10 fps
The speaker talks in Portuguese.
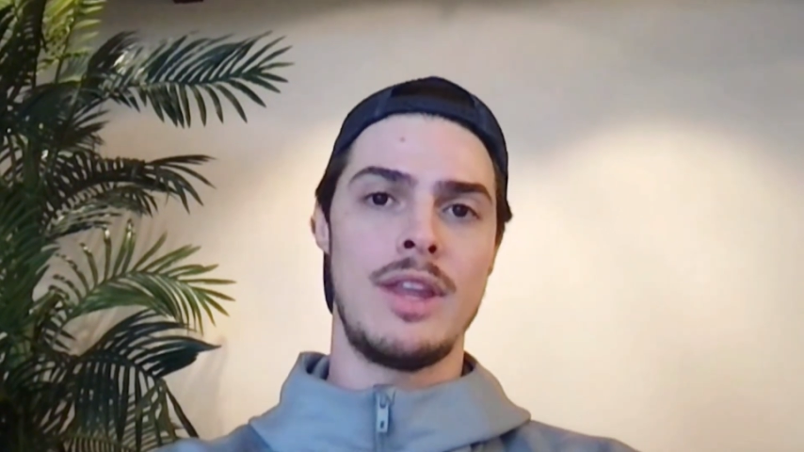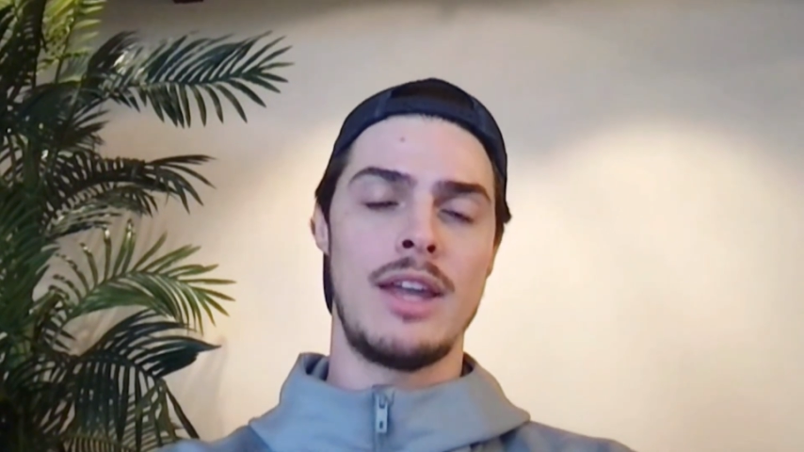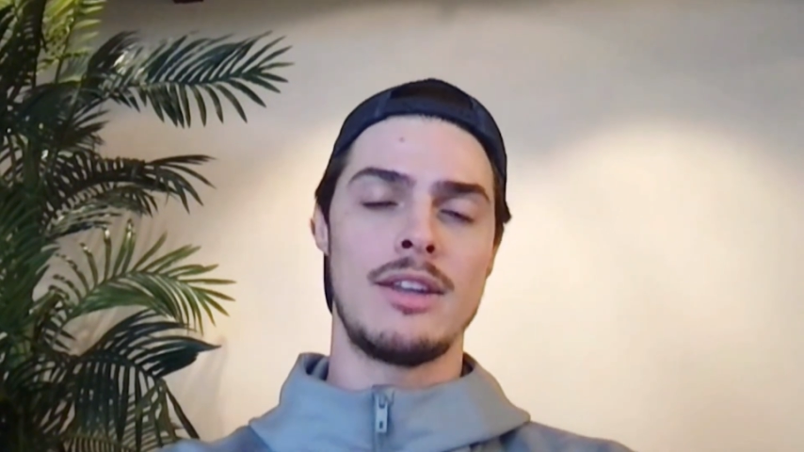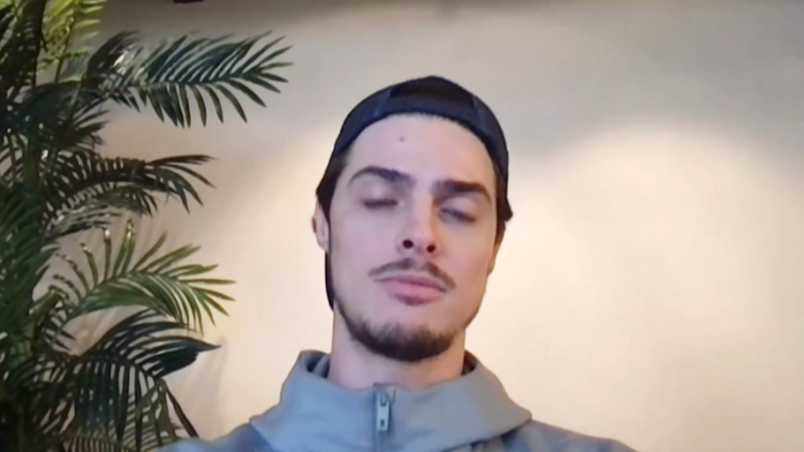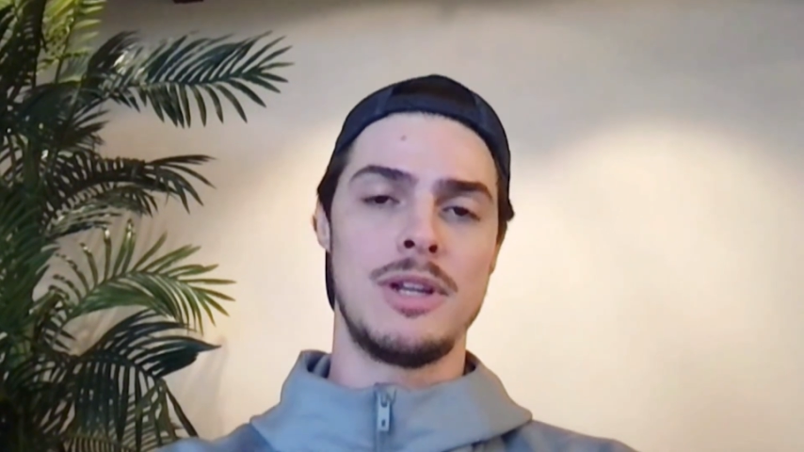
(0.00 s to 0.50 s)

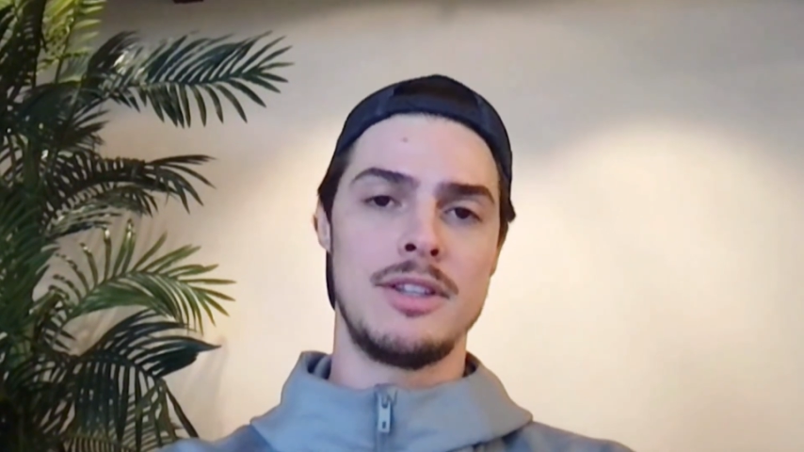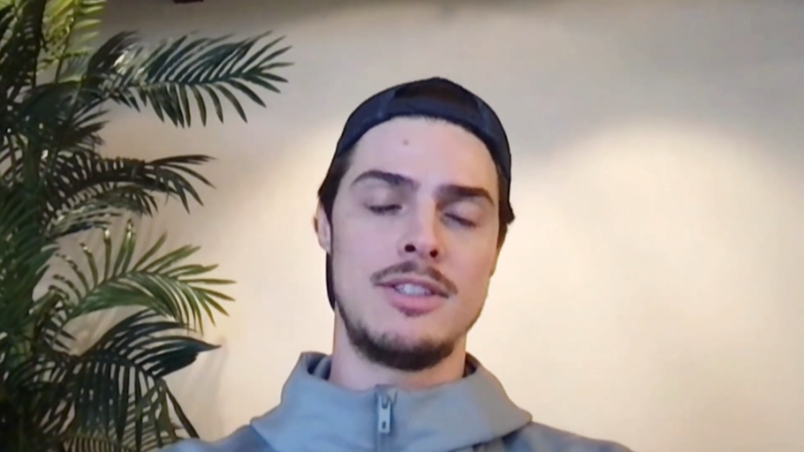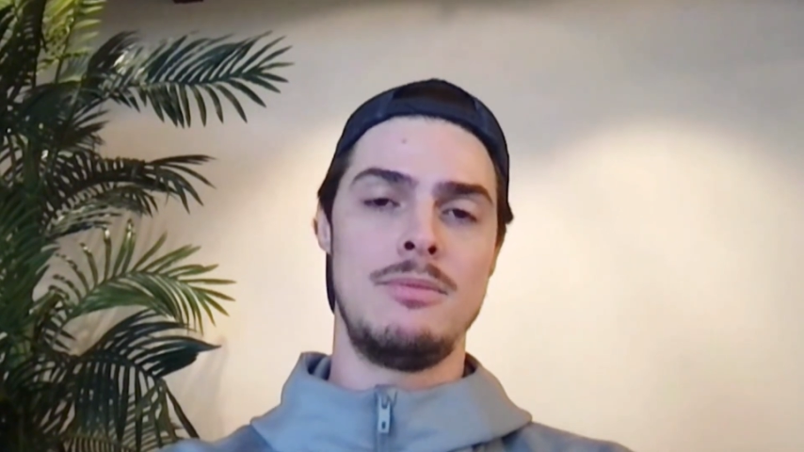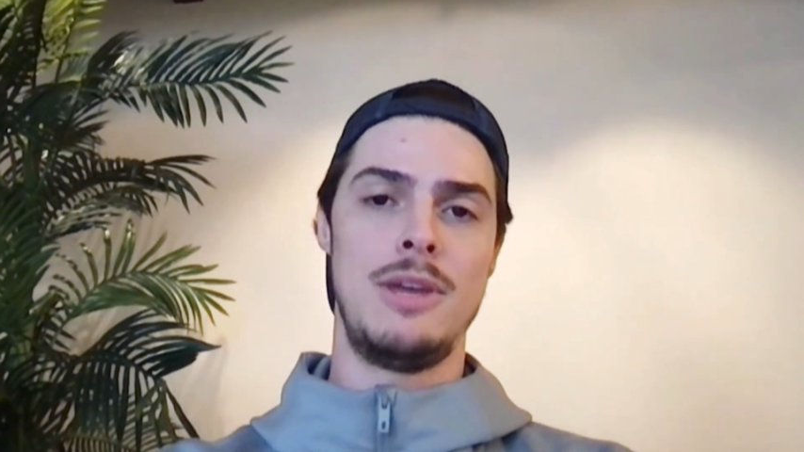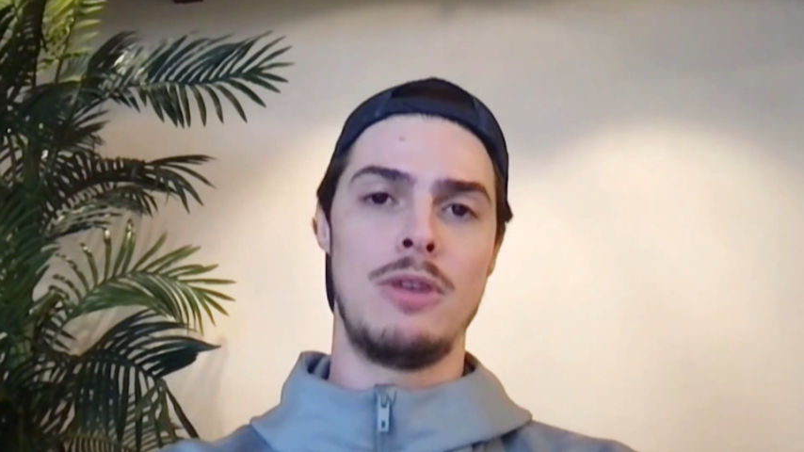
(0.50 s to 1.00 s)
né, nas
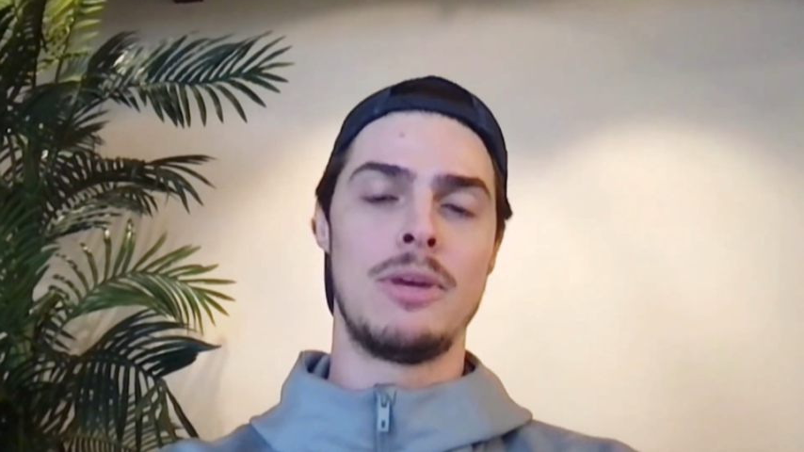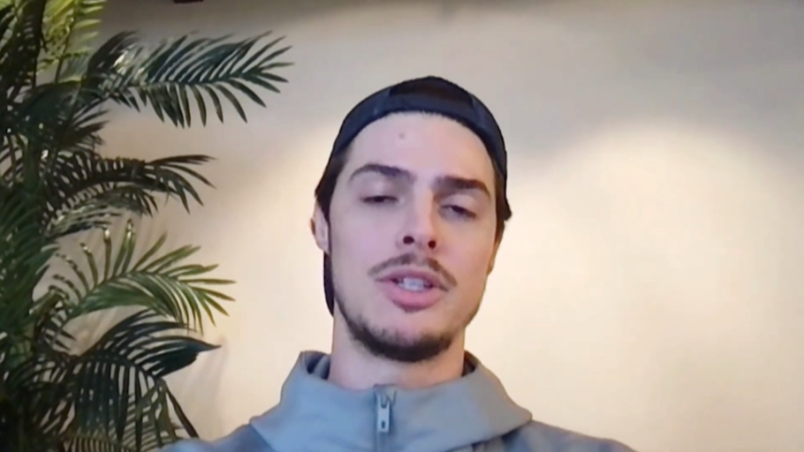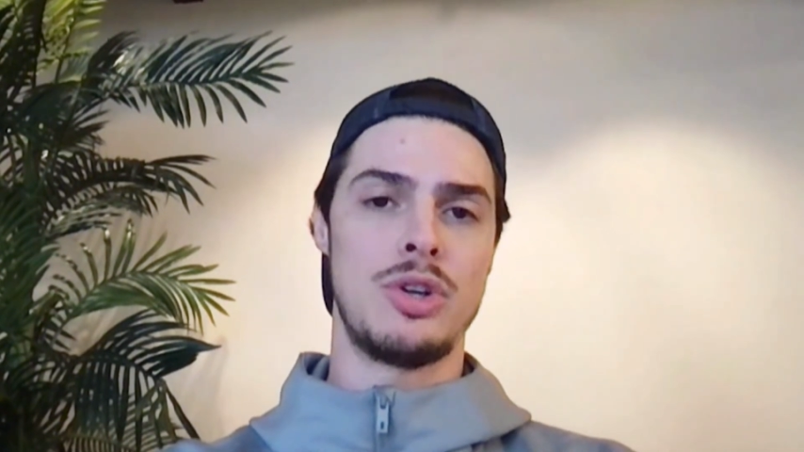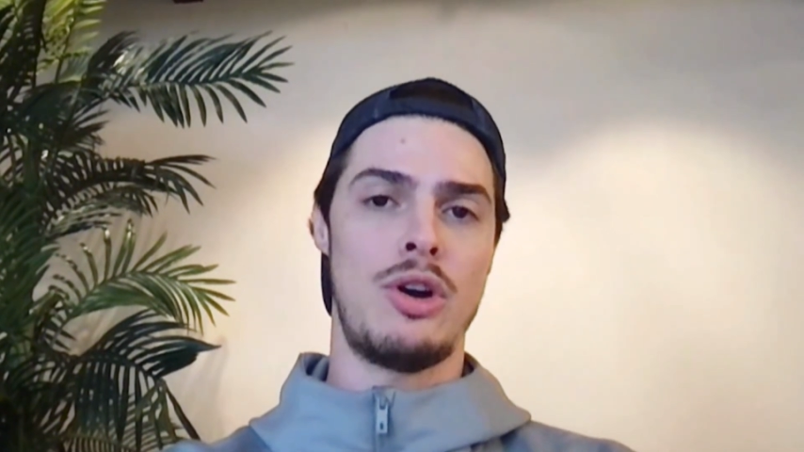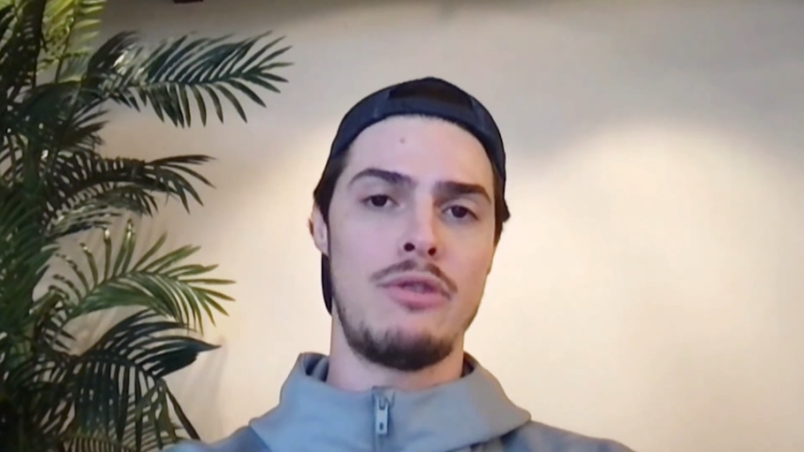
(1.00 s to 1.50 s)
plantas de milho
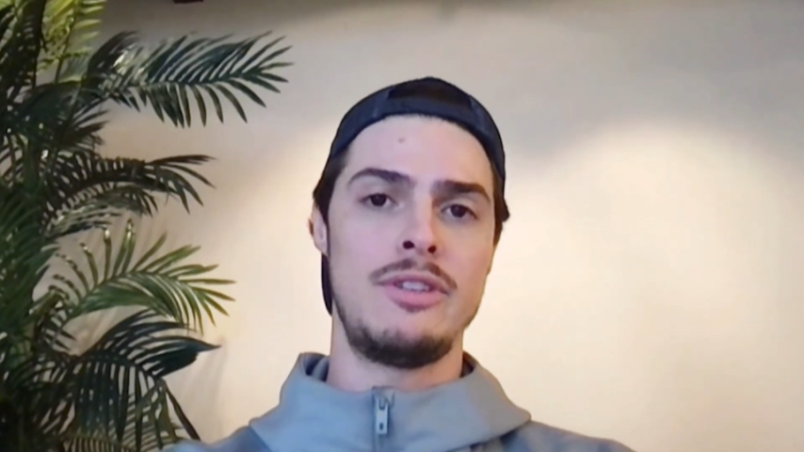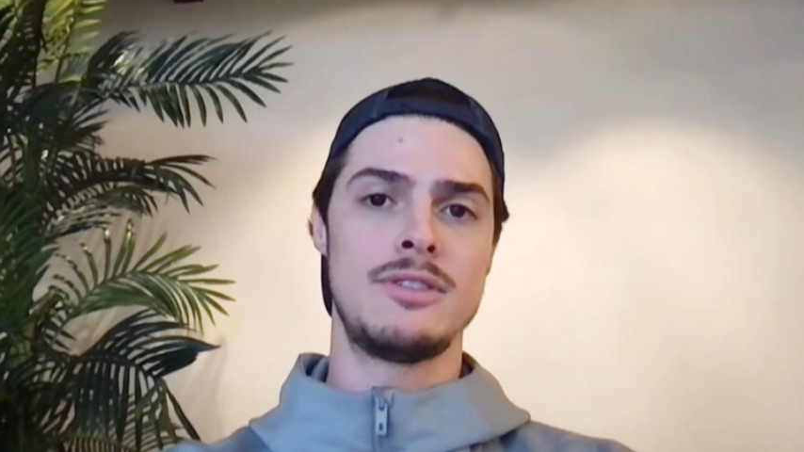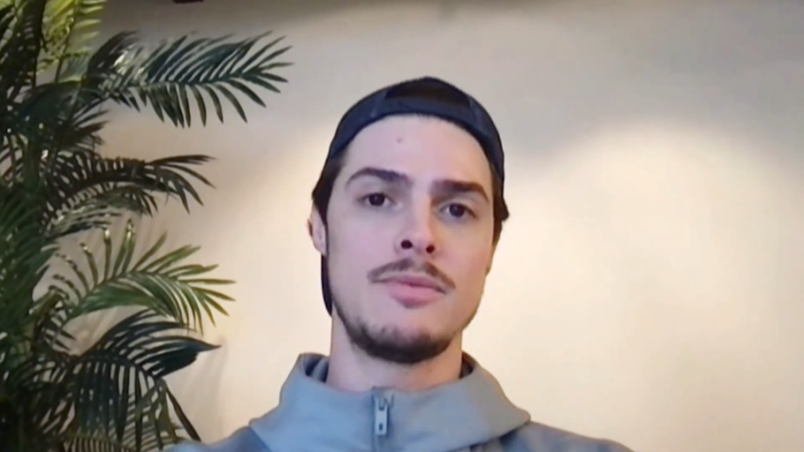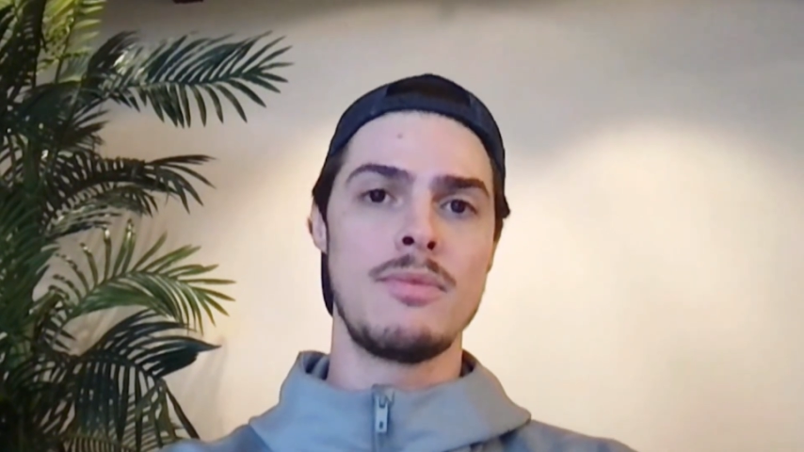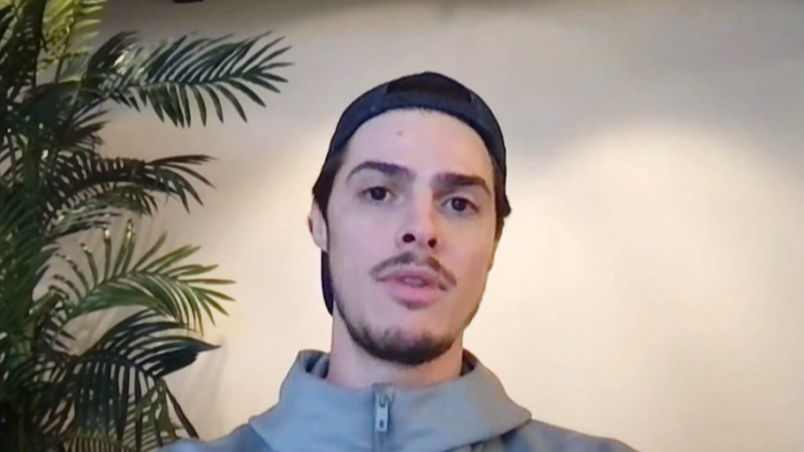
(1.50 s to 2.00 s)
mais
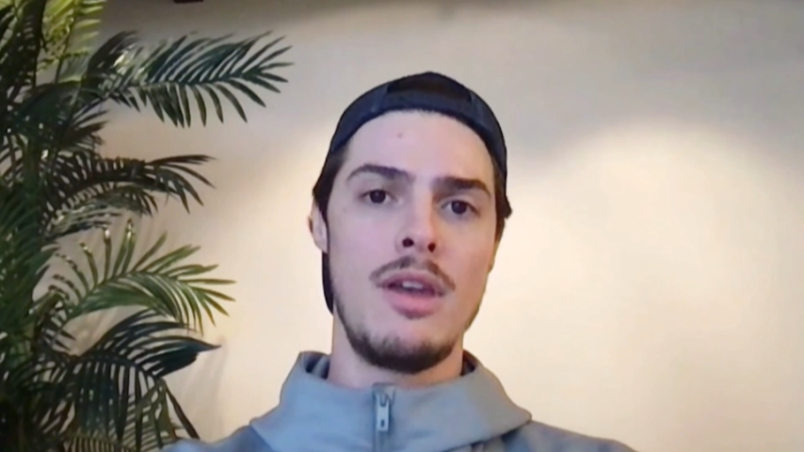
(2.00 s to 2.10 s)
jovens.